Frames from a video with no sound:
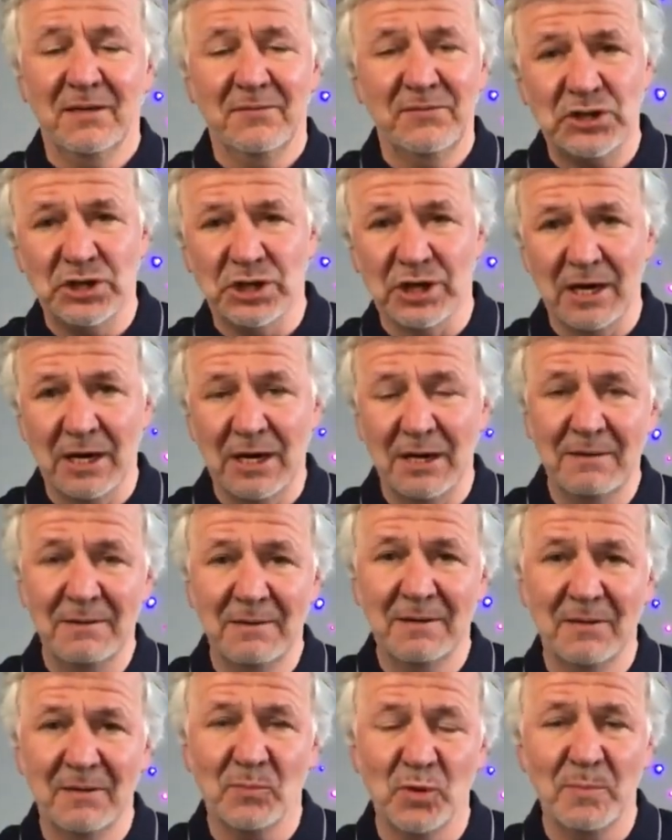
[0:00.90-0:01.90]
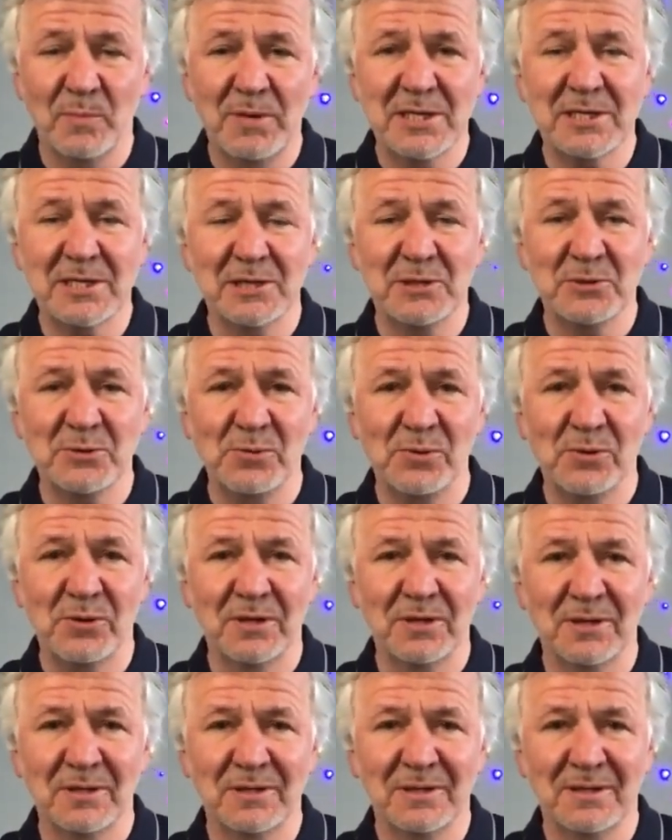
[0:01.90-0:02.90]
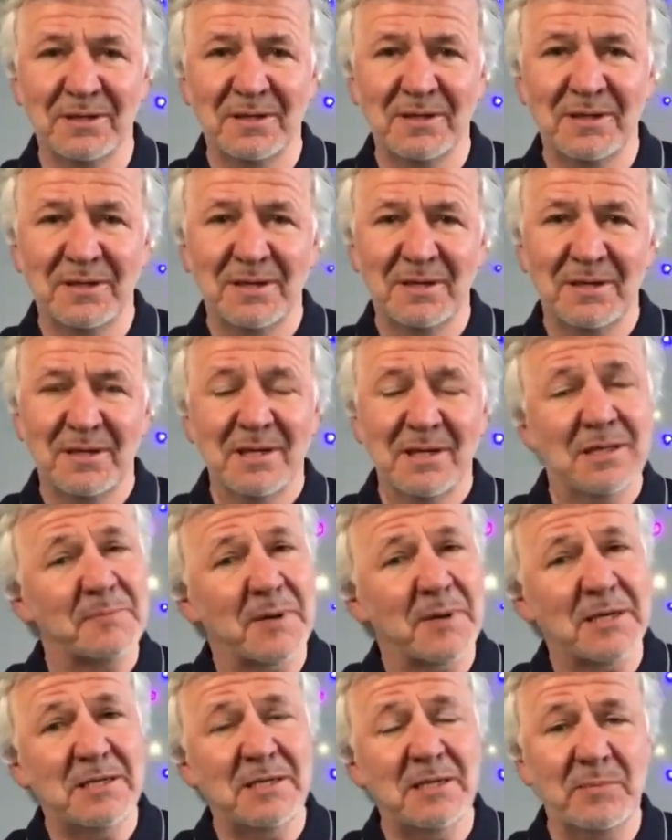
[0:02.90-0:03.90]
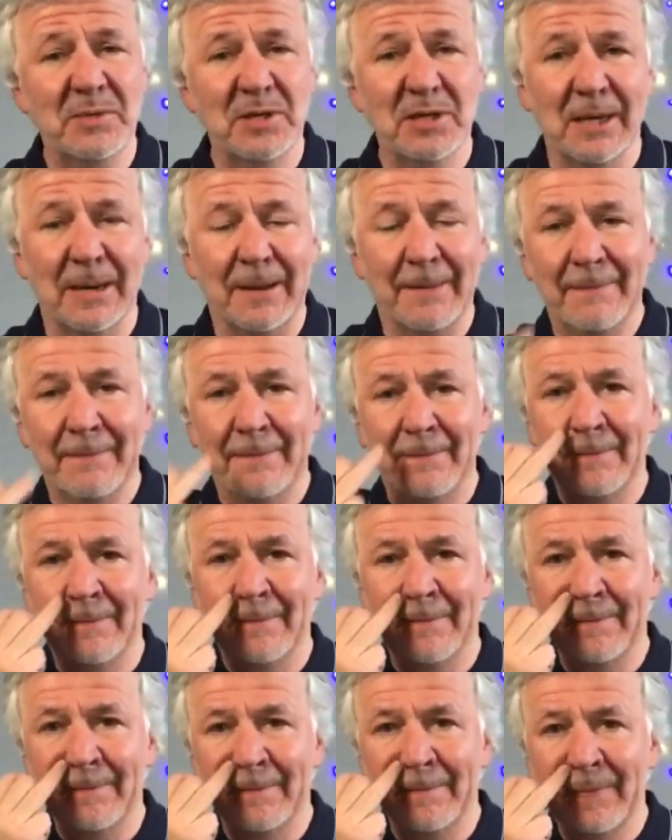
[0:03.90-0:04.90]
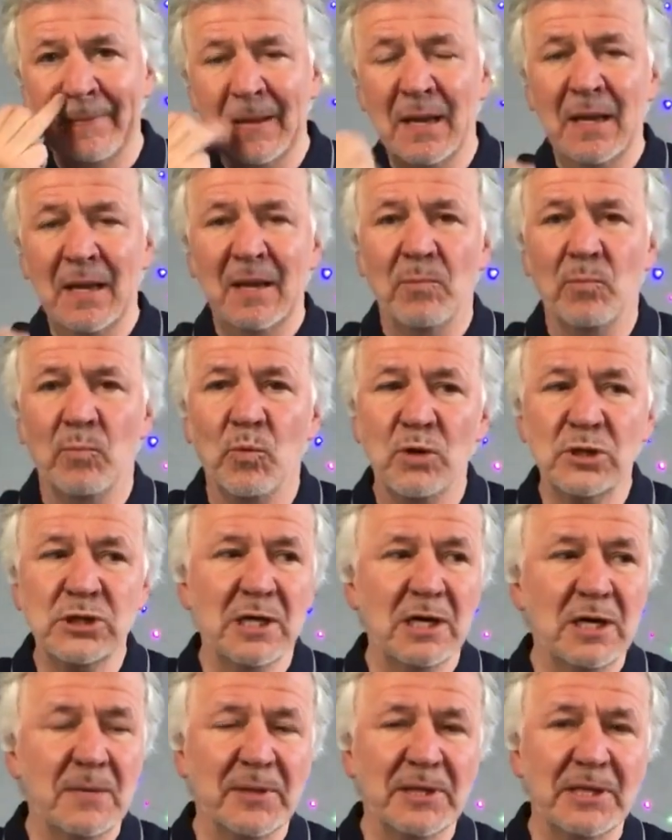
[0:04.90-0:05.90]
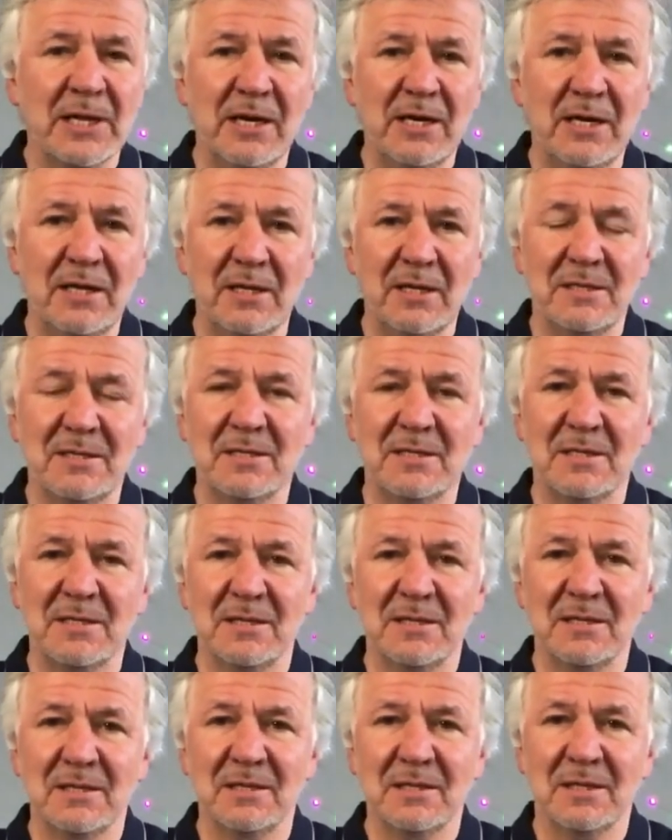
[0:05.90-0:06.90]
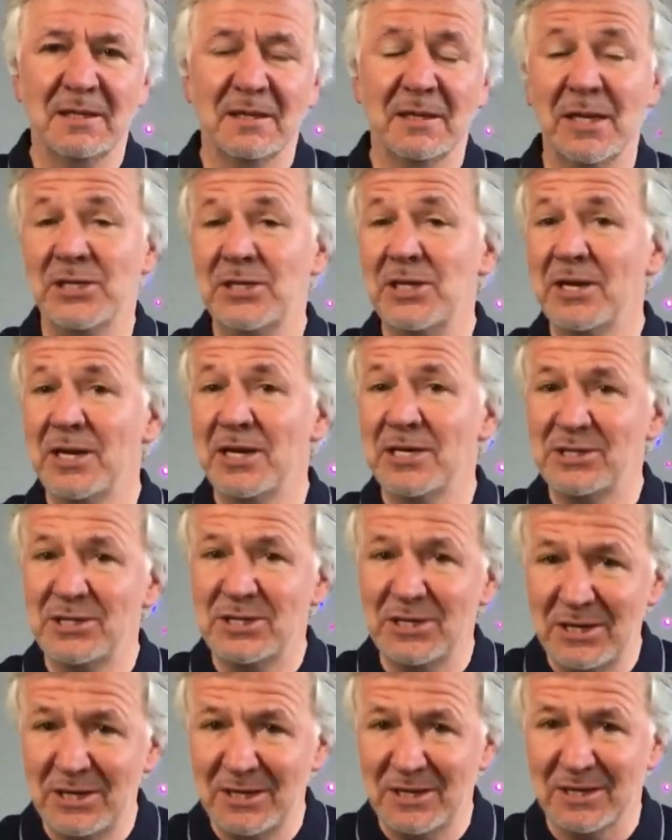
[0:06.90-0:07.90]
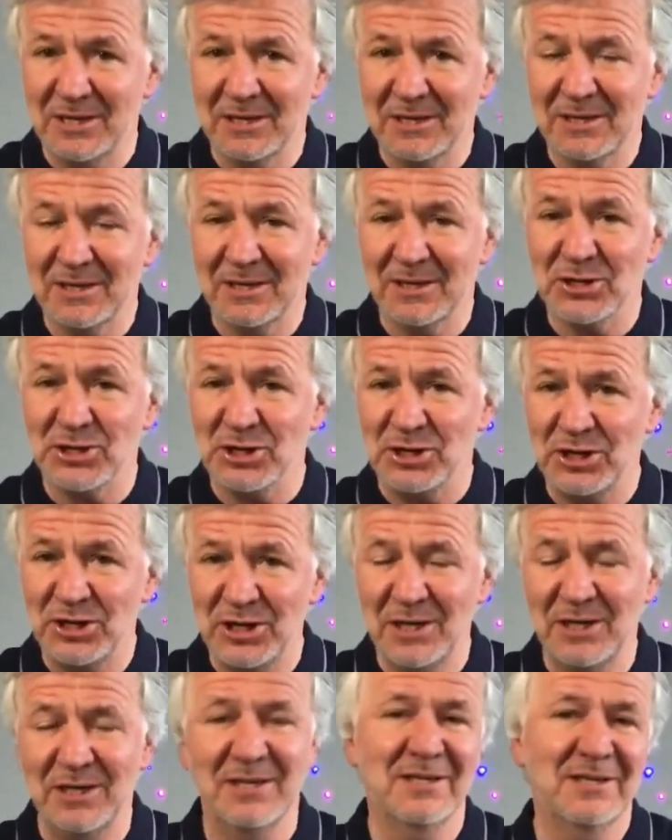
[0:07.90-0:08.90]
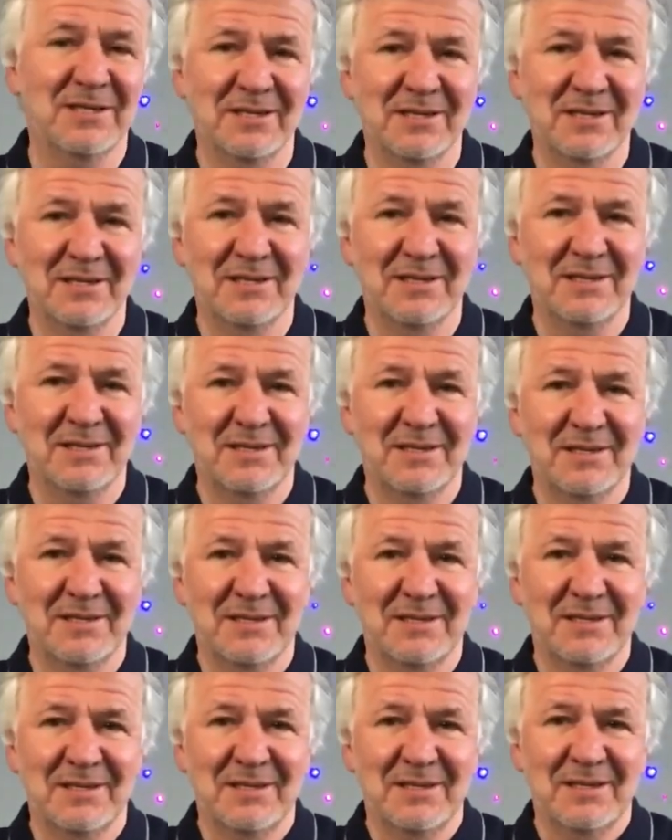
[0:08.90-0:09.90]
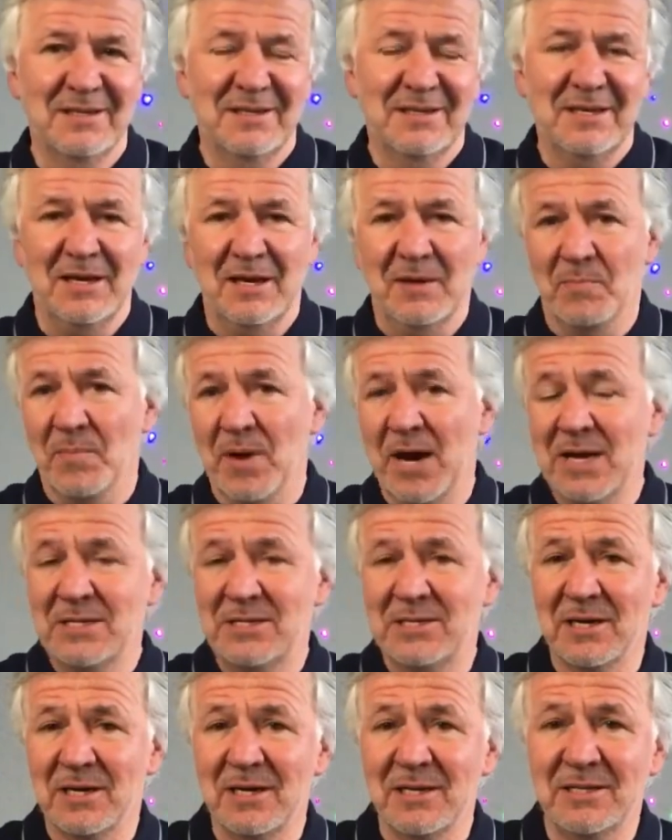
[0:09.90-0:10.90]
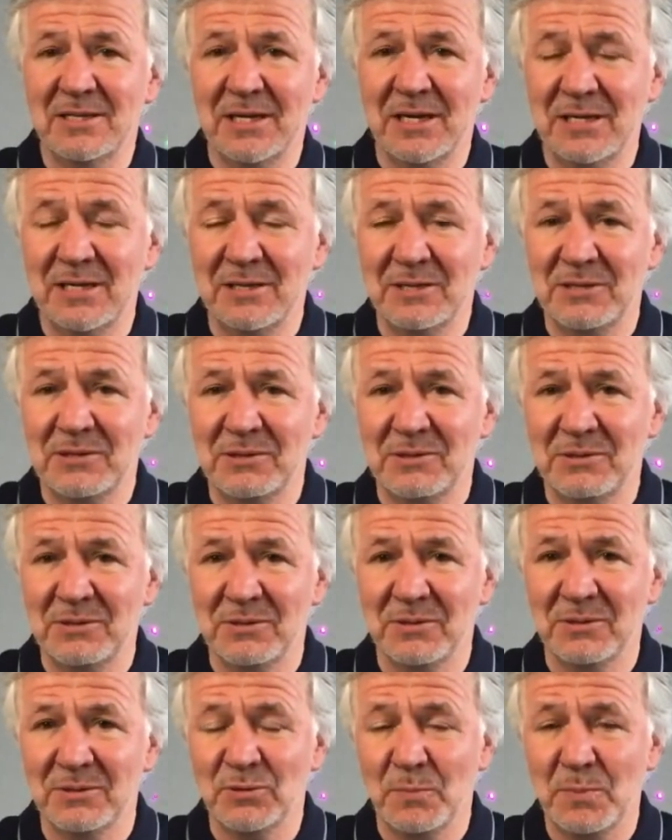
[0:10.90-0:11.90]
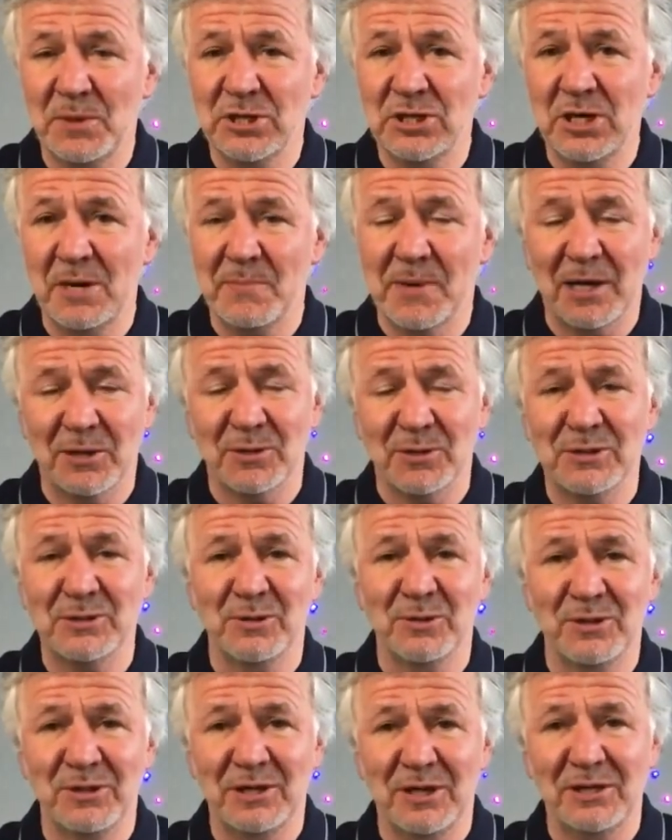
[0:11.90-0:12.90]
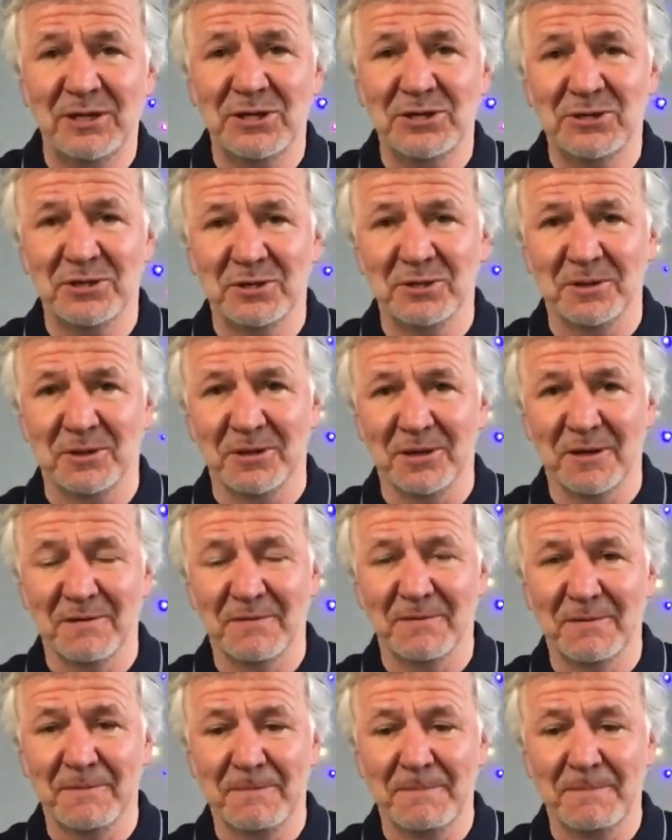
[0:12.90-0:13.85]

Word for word: Вчера мой близкий друг спросил меня, можно ли подарить на день рождения жене мастер-лицензию Суперджам, который стоит 3000 долларов.